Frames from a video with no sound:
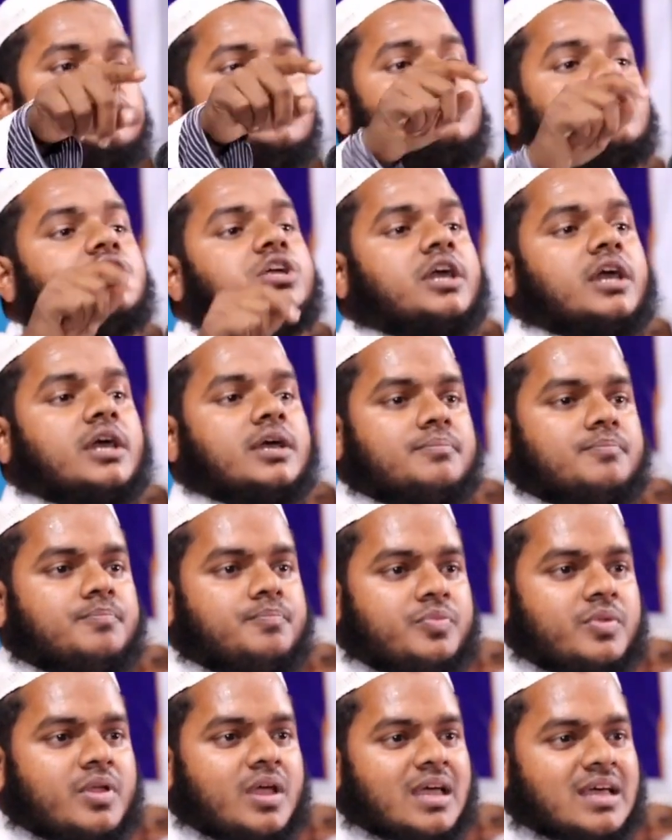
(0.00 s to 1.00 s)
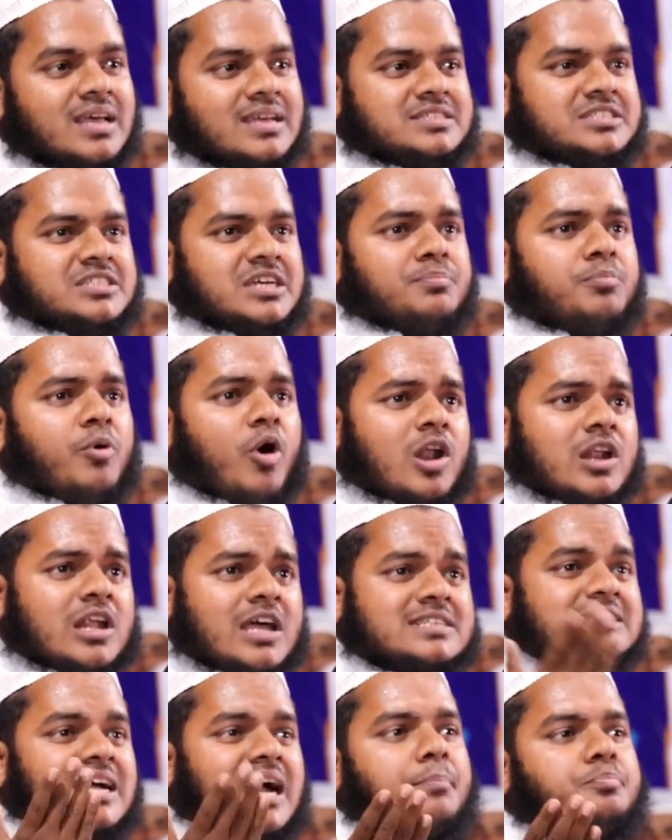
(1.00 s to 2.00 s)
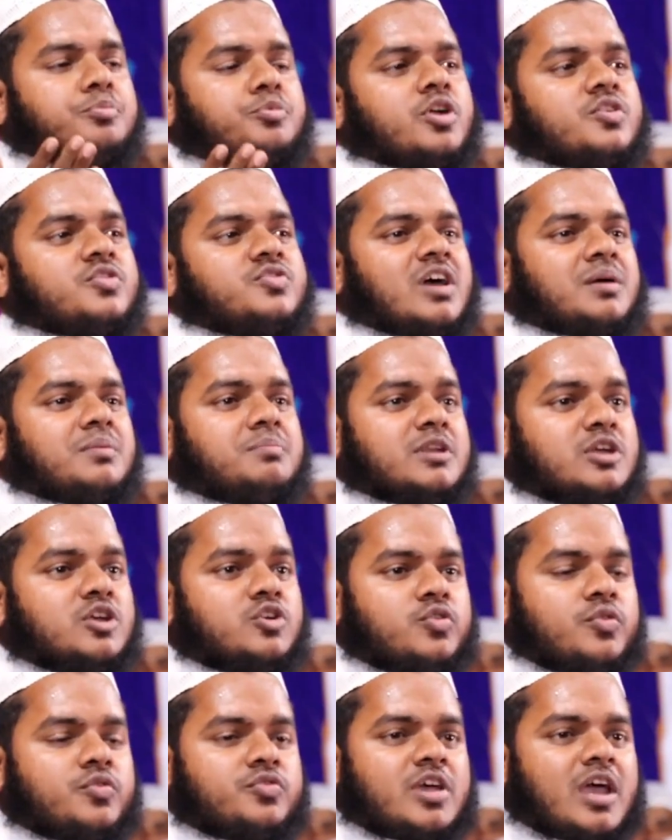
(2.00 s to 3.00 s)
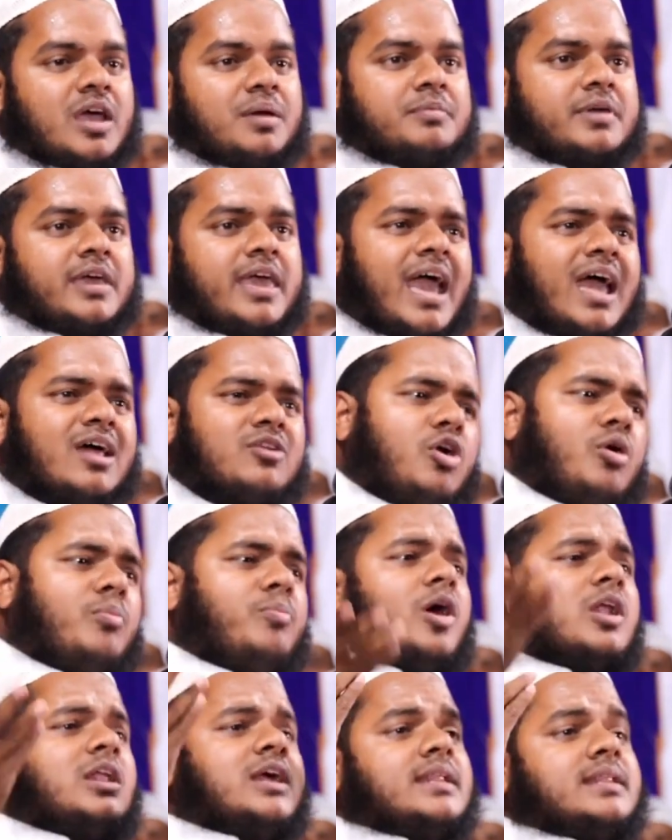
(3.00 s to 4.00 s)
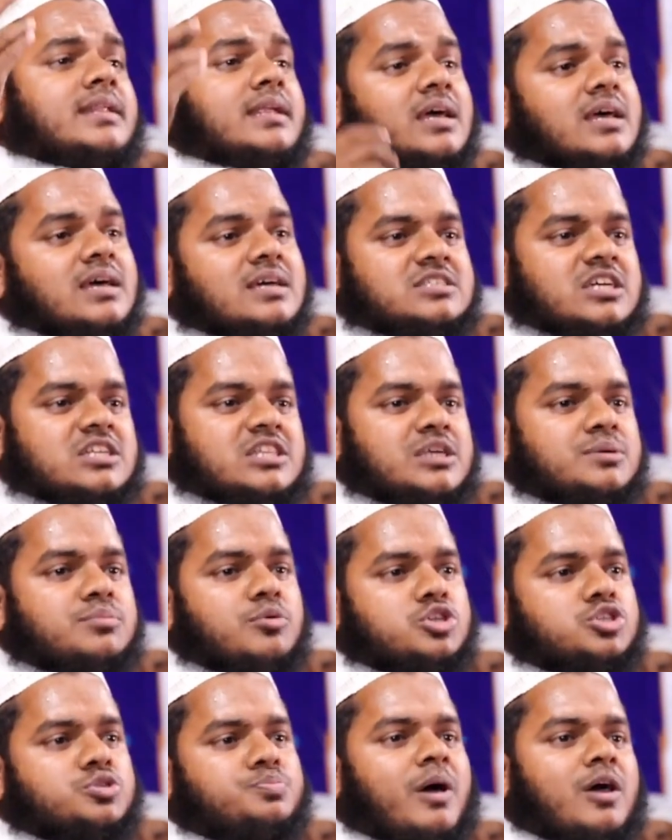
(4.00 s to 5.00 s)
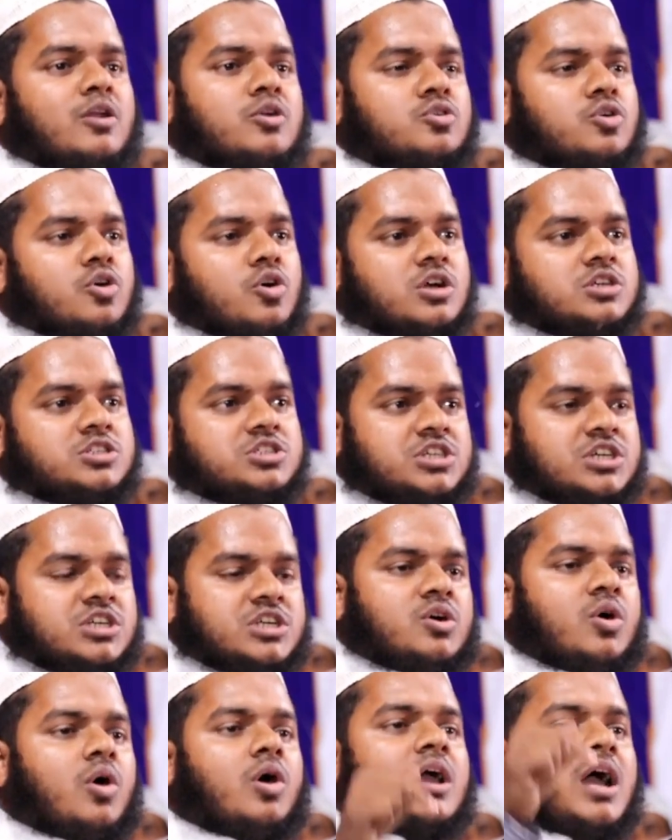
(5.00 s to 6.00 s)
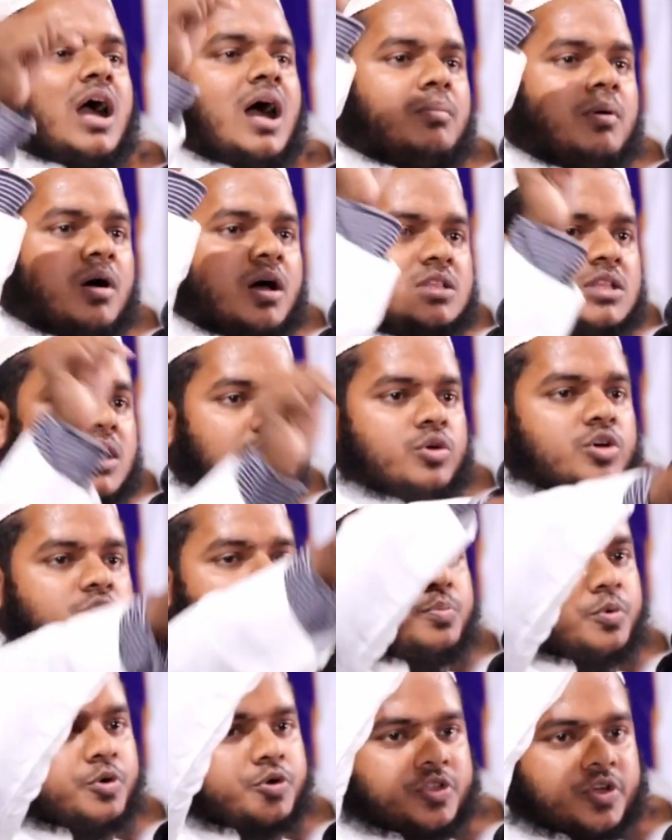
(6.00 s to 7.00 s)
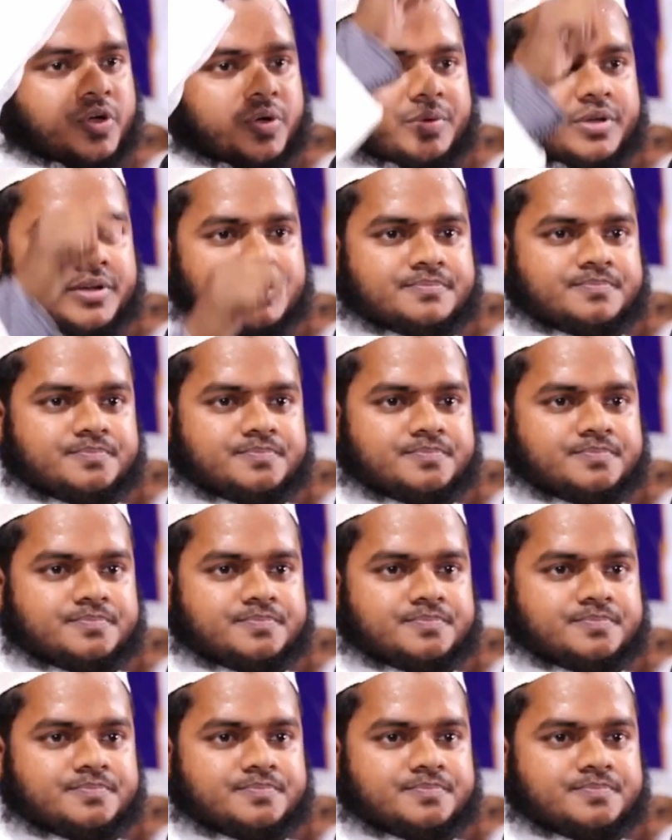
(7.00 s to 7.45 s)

শিরকে যে বলে যে আব্দুর রাজাক বিন ইউসুফ সাহেব কেন বলেন যে দিবস পালন করা শির্ক ওকে আবার তাওহিদ পড়তে হবে